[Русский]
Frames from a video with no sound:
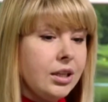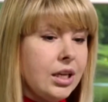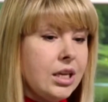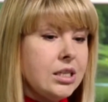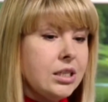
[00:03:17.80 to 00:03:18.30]
она
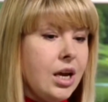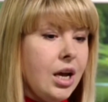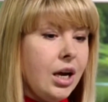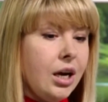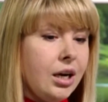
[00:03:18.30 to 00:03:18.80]
есть.
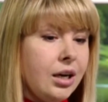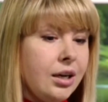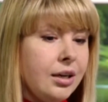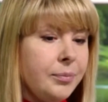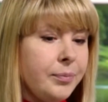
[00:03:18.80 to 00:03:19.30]

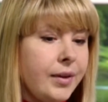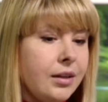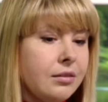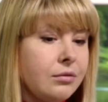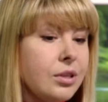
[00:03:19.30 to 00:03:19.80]
А,
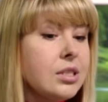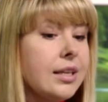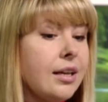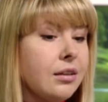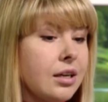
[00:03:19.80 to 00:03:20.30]
э, у нас
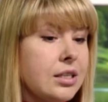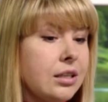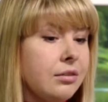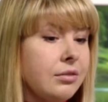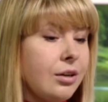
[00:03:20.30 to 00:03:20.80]
стоят
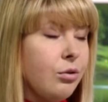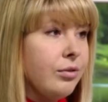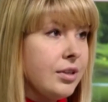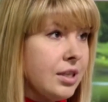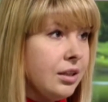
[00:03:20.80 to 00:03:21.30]
корзины в
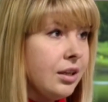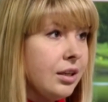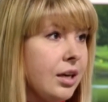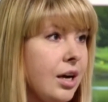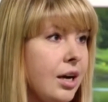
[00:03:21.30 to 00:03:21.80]
торговых
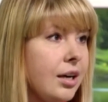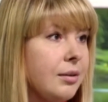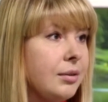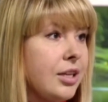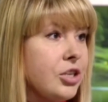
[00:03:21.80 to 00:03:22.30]
центрах.
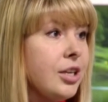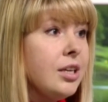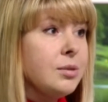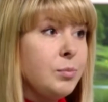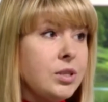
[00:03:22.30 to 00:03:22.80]
Э,
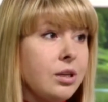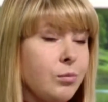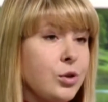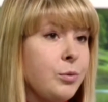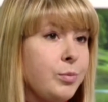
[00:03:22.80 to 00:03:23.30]
точнее, список
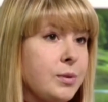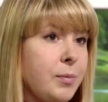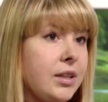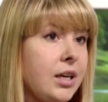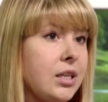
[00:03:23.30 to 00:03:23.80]
можно
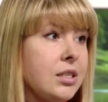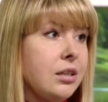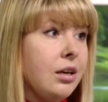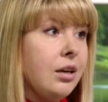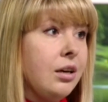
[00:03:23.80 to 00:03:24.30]
посмотреть
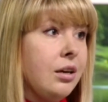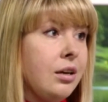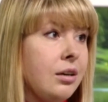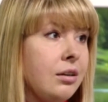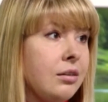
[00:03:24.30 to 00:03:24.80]
э,
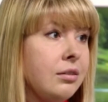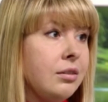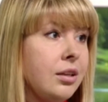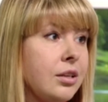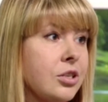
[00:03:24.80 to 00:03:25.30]

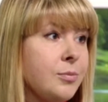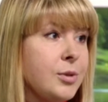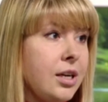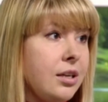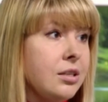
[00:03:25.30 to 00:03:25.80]
на нашем
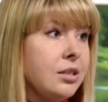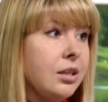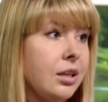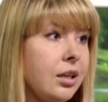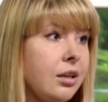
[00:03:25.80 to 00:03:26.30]

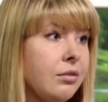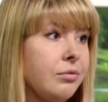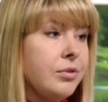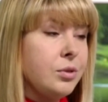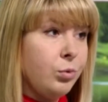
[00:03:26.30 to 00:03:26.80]
сайте и
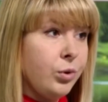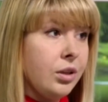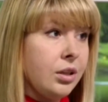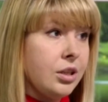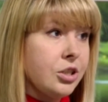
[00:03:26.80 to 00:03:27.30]
в
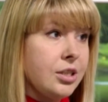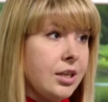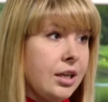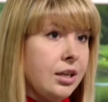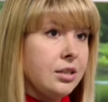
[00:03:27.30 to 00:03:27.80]
Фейсбуке на нашей
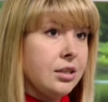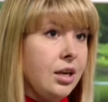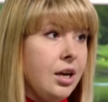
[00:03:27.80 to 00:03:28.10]
странице